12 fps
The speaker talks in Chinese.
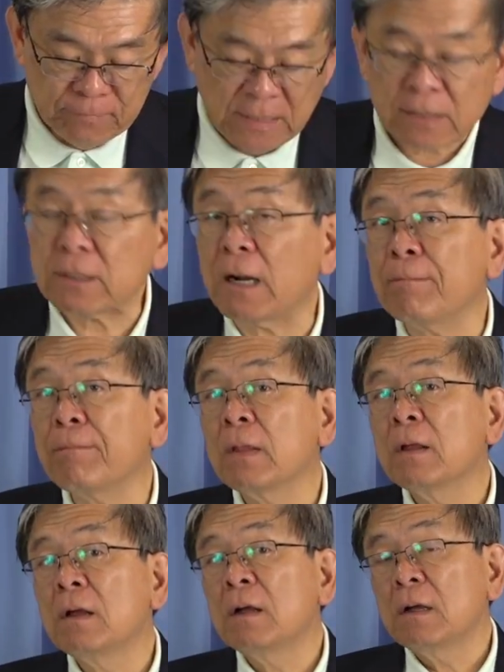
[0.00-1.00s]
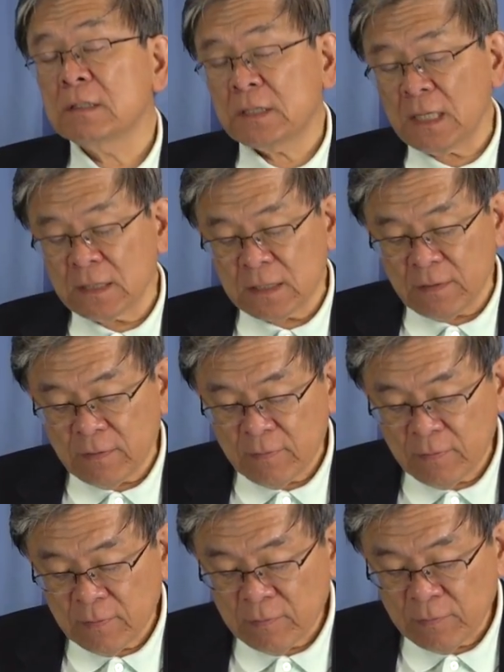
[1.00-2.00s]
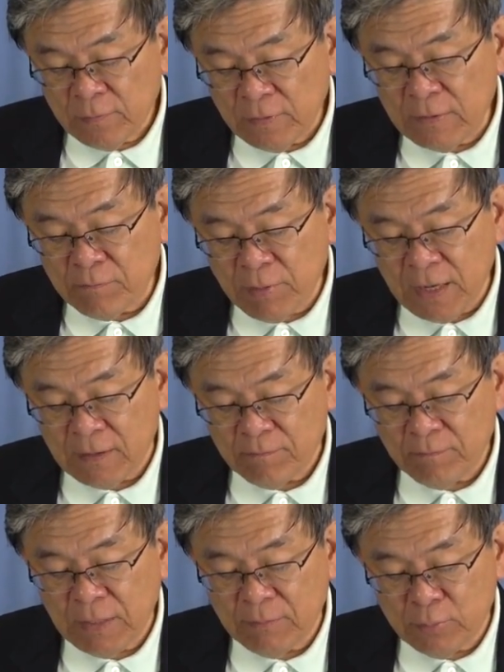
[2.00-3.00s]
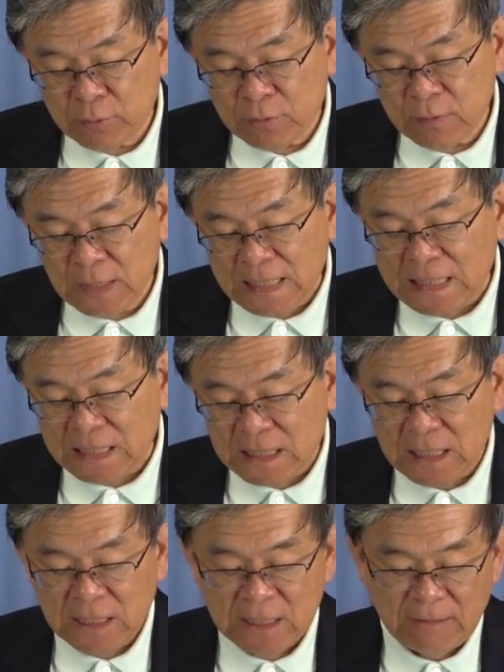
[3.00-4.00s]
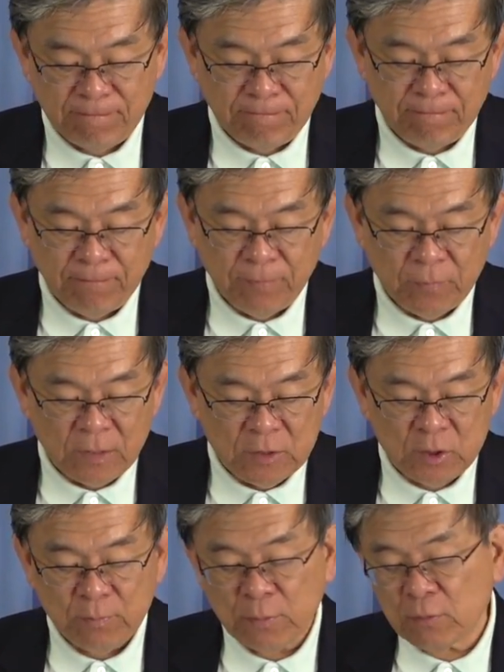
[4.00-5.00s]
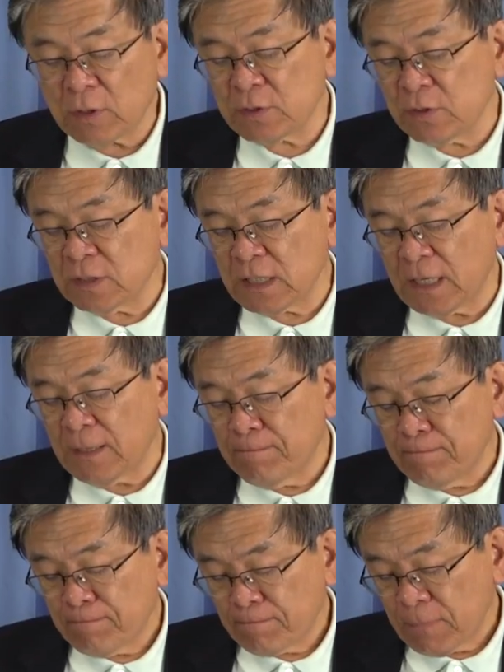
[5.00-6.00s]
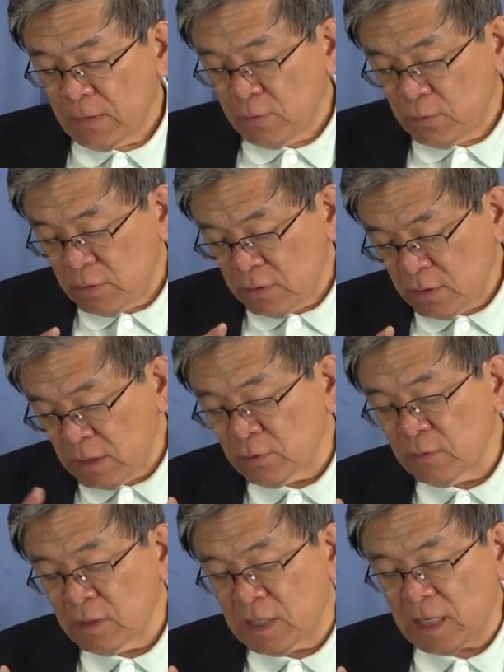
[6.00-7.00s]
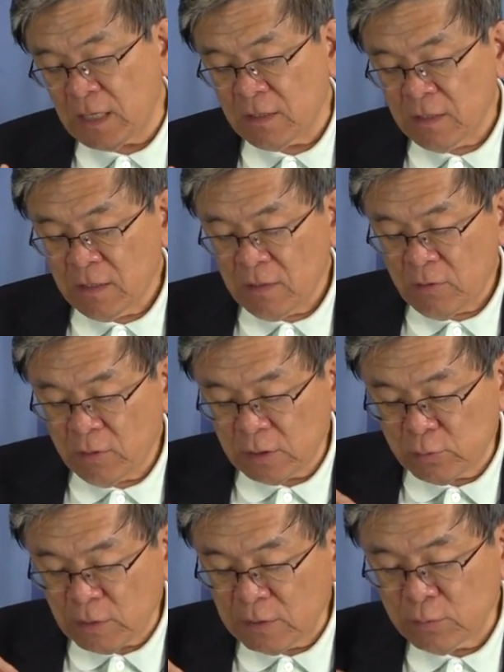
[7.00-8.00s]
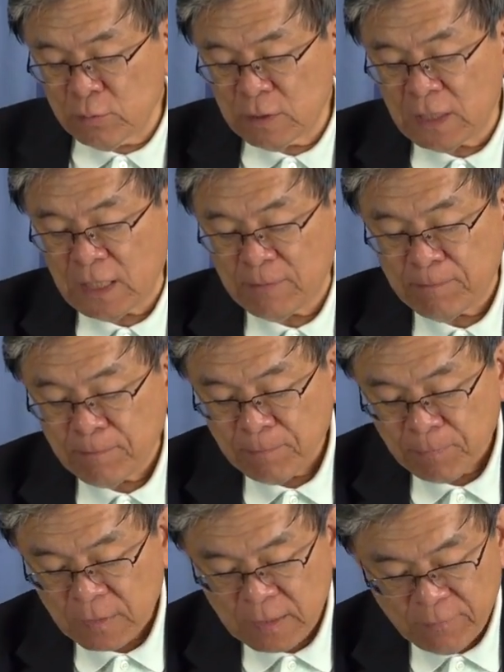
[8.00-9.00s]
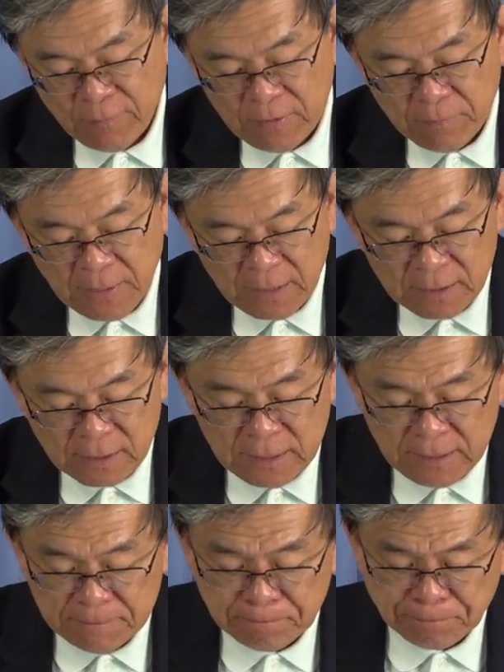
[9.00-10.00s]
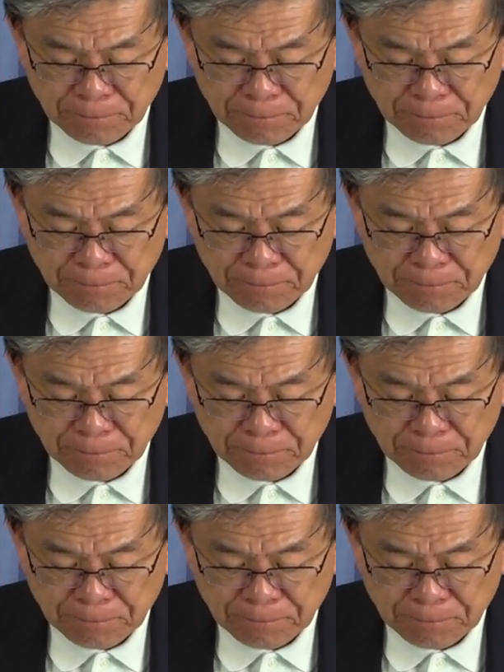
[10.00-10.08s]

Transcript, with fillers: 当然这样的分辨并不是硬性的，只不过是在侧重点或者专注点的分辨而已。